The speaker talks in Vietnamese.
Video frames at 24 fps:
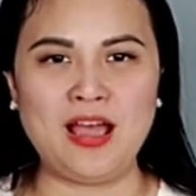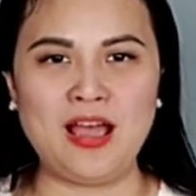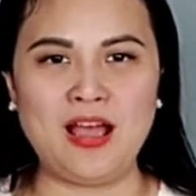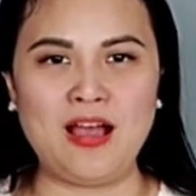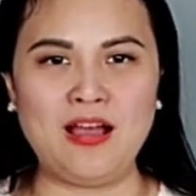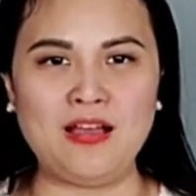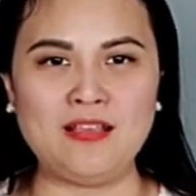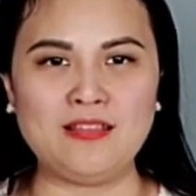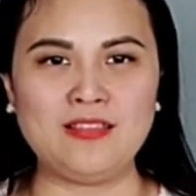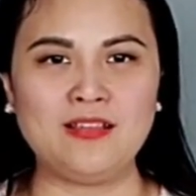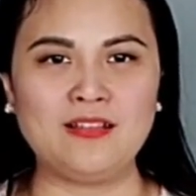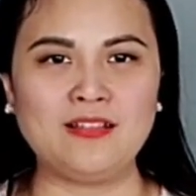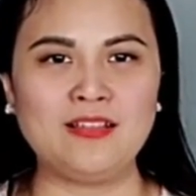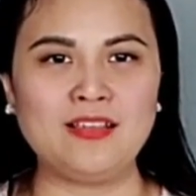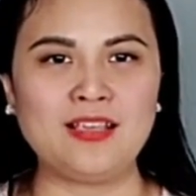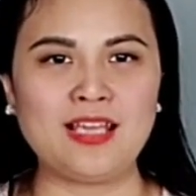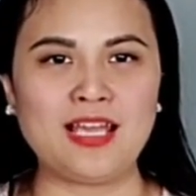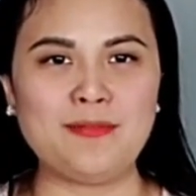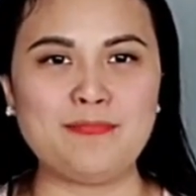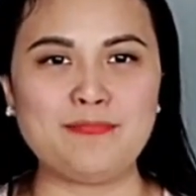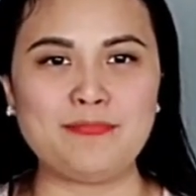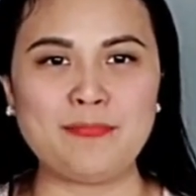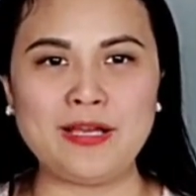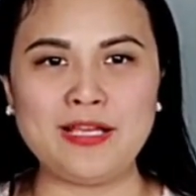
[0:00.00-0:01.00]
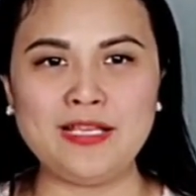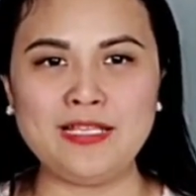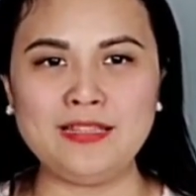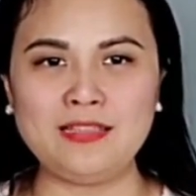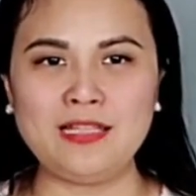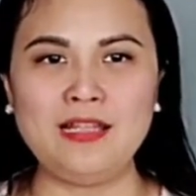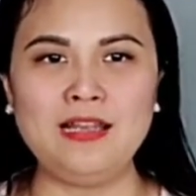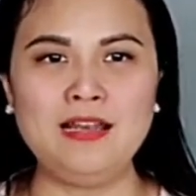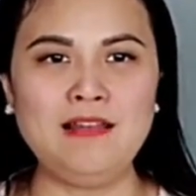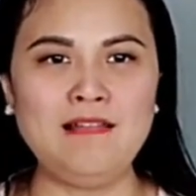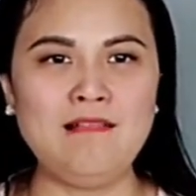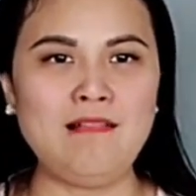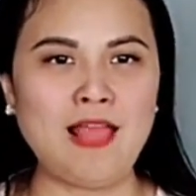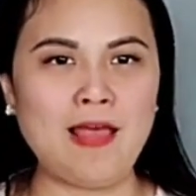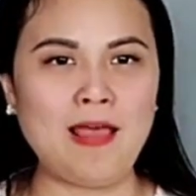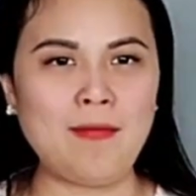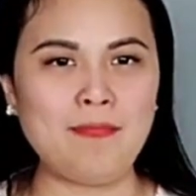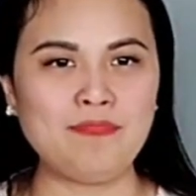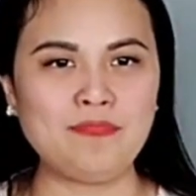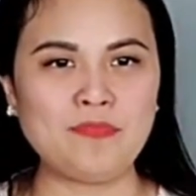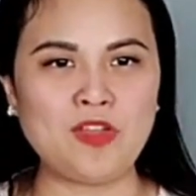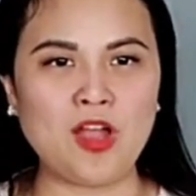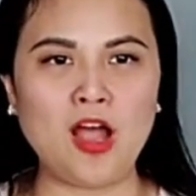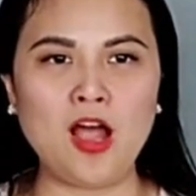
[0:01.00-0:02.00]
à, những cái máy tính
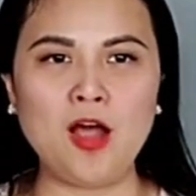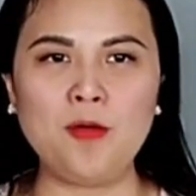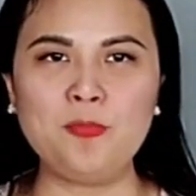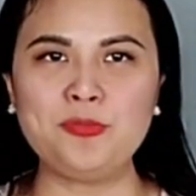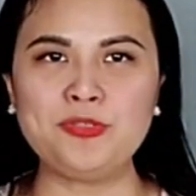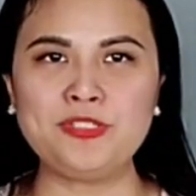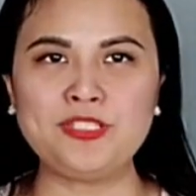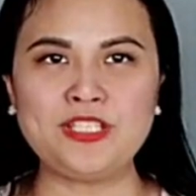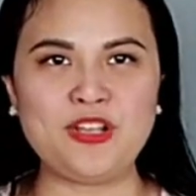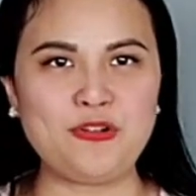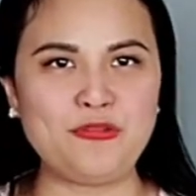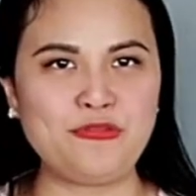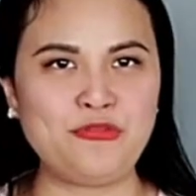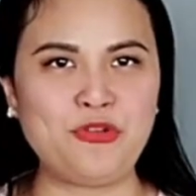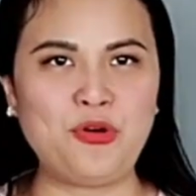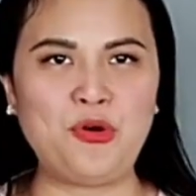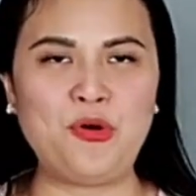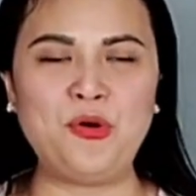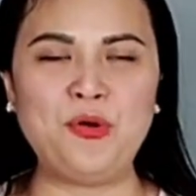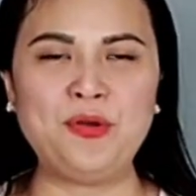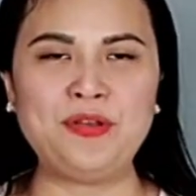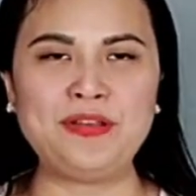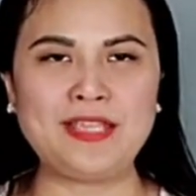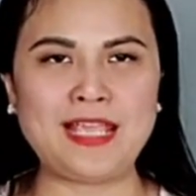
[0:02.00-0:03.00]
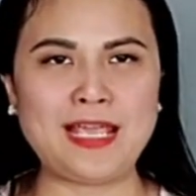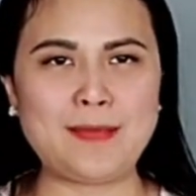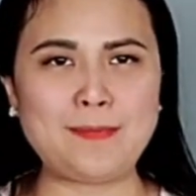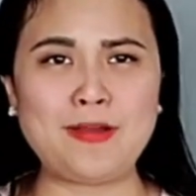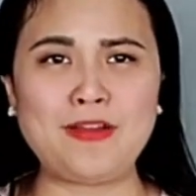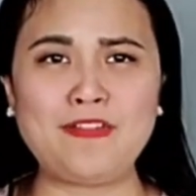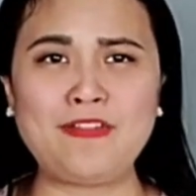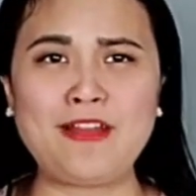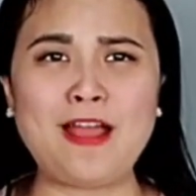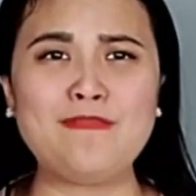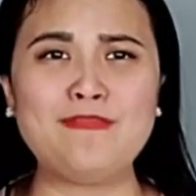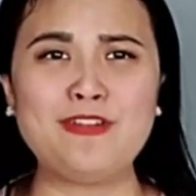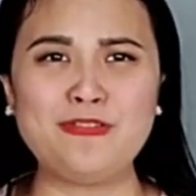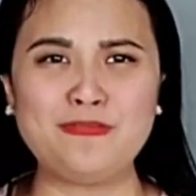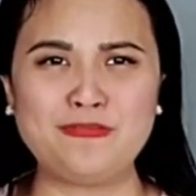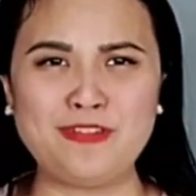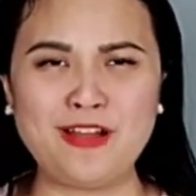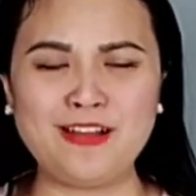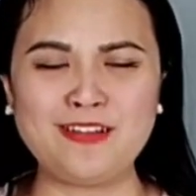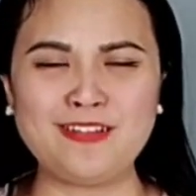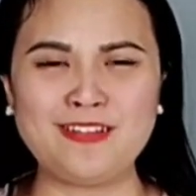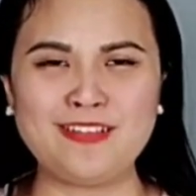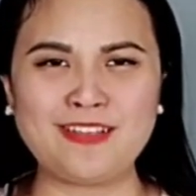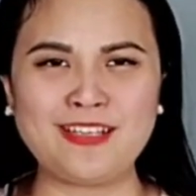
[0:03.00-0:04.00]
laptop cell phone camera vân
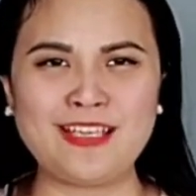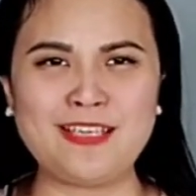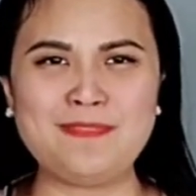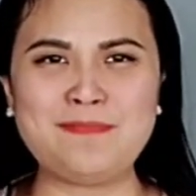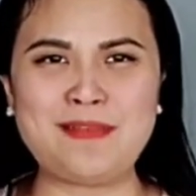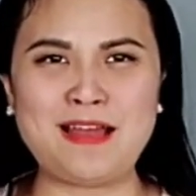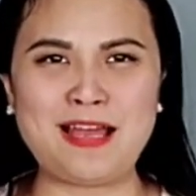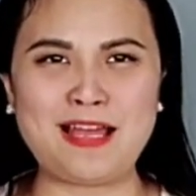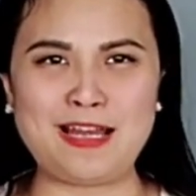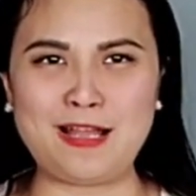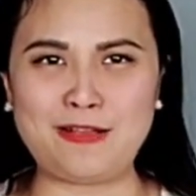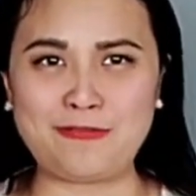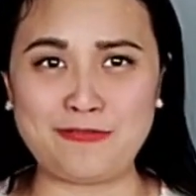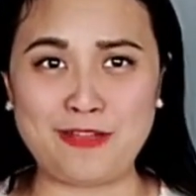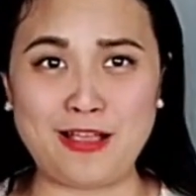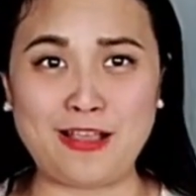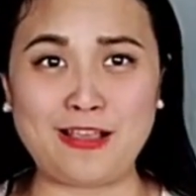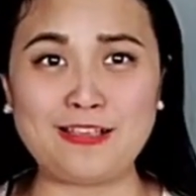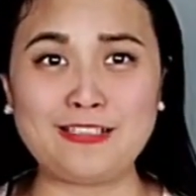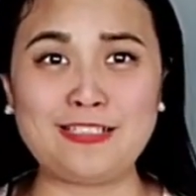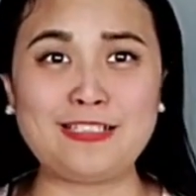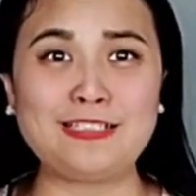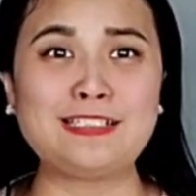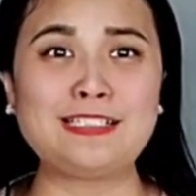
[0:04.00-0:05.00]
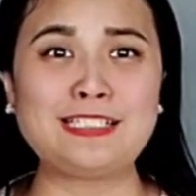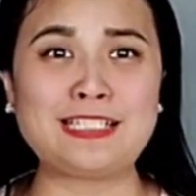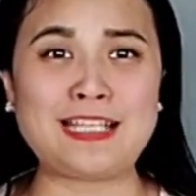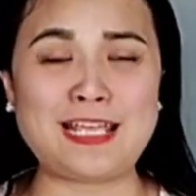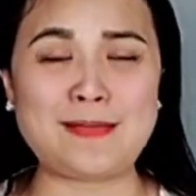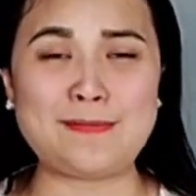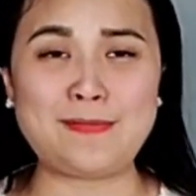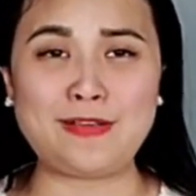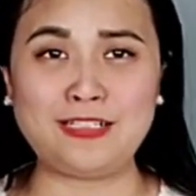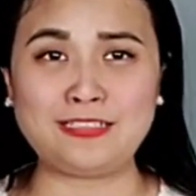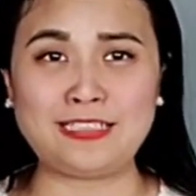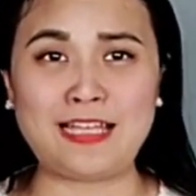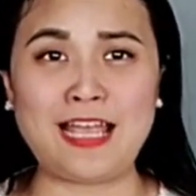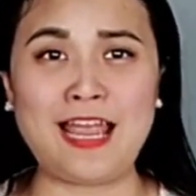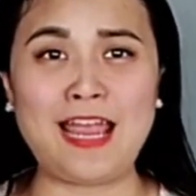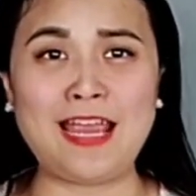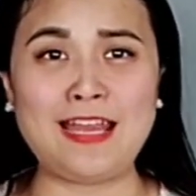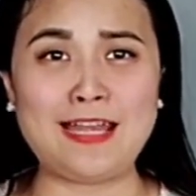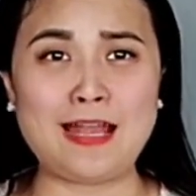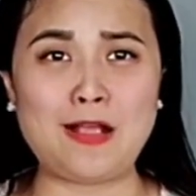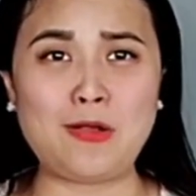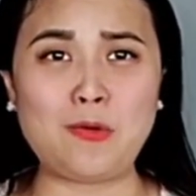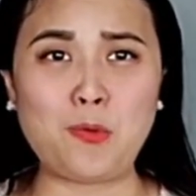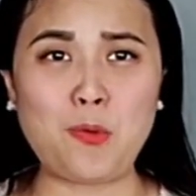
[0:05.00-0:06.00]
vân những cái mà lặt vặt ở trên xe mà người ta
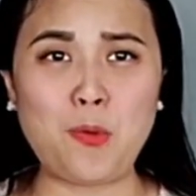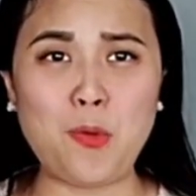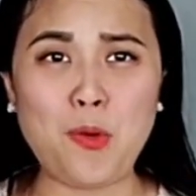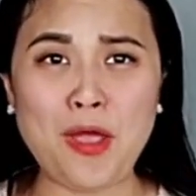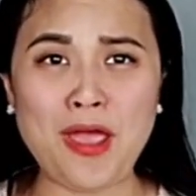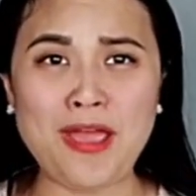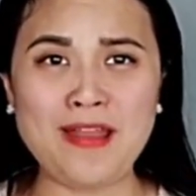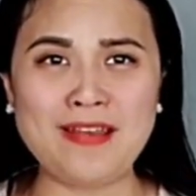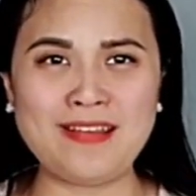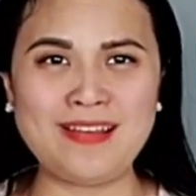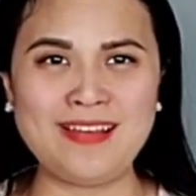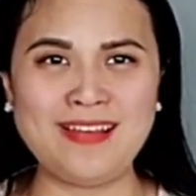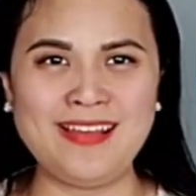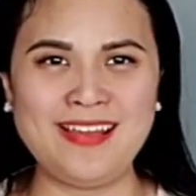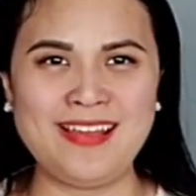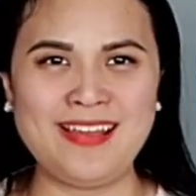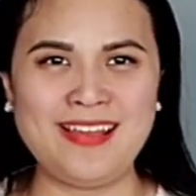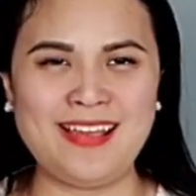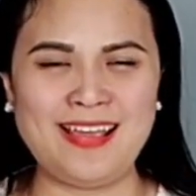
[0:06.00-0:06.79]
hay để quên á